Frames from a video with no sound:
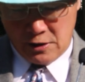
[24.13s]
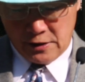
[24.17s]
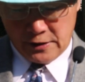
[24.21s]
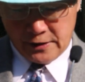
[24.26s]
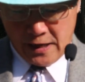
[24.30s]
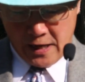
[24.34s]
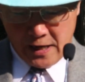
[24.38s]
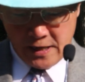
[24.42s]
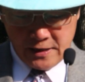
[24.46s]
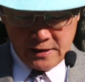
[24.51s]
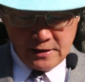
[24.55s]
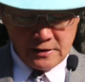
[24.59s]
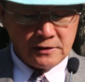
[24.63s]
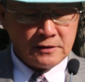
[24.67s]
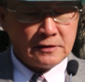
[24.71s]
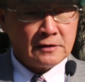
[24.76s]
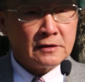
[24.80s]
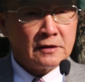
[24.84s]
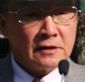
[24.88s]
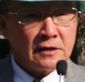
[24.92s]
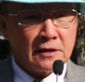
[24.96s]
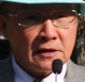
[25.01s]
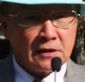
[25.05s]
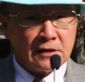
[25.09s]
来，
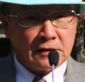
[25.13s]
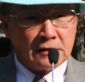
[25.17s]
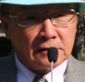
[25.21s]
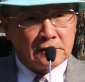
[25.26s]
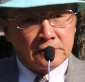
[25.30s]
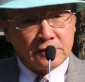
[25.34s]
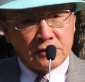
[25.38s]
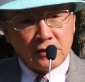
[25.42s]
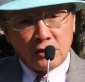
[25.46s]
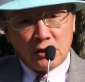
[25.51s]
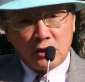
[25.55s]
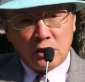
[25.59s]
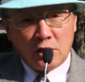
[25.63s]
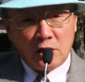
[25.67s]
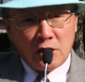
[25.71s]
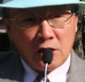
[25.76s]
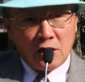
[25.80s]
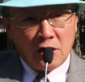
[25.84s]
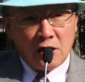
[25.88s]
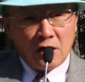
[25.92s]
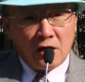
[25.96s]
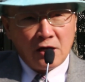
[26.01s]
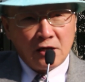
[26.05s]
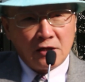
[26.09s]
这
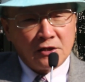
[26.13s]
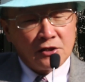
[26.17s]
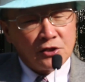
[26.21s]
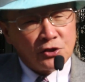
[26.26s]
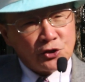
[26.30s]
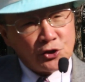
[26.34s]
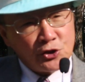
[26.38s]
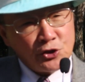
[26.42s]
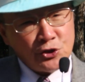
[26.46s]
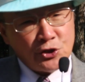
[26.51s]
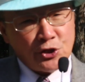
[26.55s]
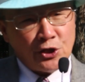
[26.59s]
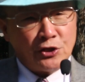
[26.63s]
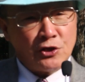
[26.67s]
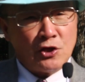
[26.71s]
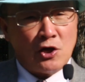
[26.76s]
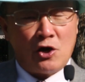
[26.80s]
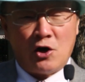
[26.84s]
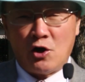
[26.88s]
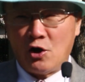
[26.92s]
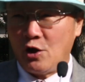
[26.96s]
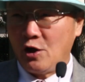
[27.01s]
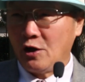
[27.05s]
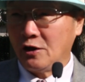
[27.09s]
个今天
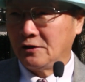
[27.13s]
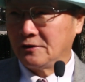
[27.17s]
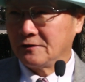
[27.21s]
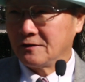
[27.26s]
哈，